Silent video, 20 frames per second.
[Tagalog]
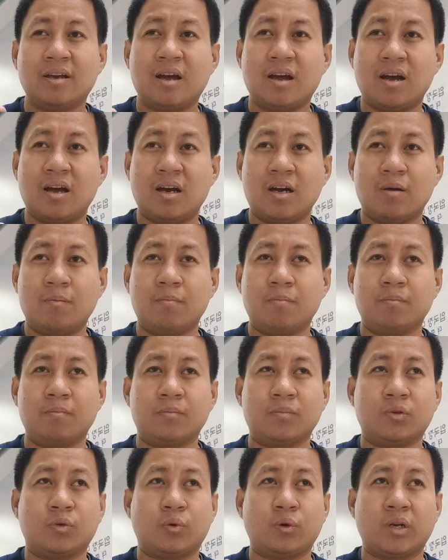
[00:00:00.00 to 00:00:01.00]

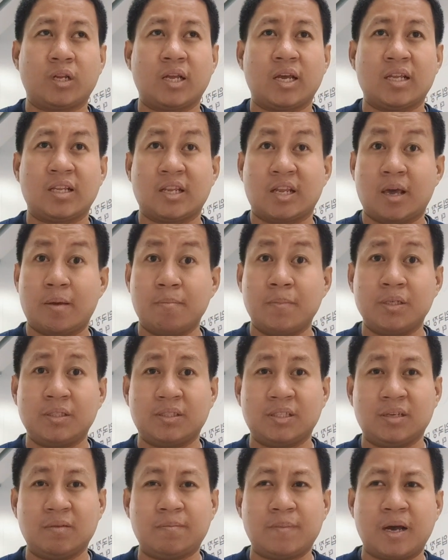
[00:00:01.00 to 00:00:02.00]
um, Korean
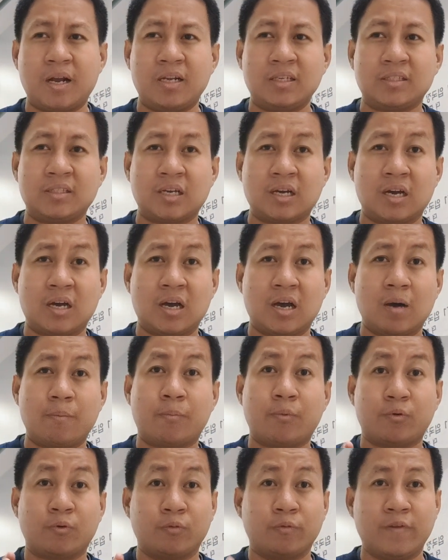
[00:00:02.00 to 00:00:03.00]
Embassy para sa
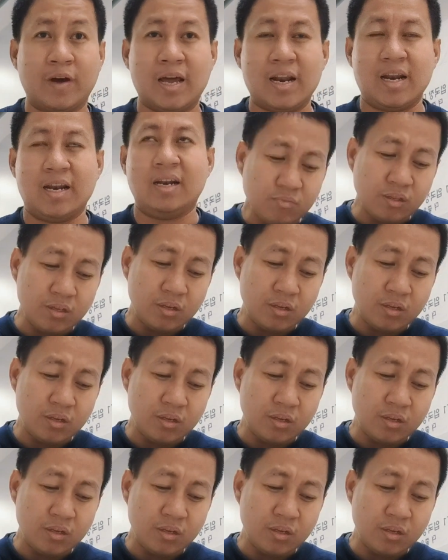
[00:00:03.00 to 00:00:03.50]
approval.